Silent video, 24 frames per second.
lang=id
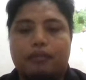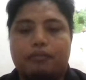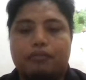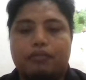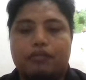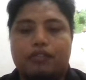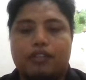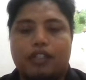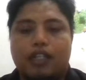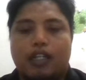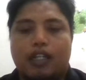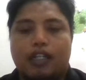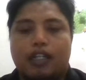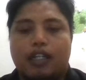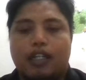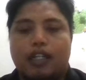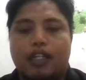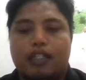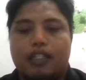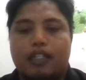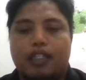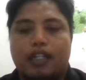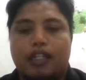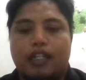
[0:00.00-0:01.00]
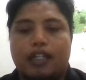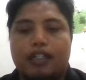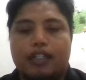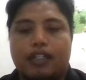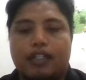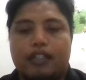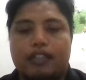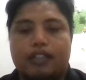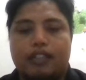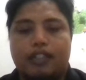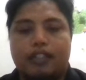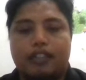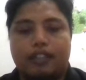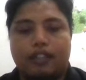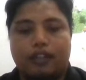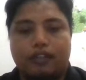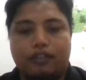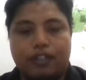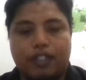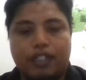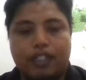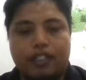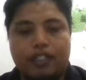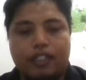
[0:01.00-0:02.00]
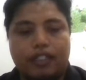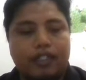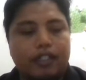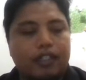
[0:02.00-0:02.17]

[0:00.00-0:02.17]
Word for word: pustaka dan landasan teori.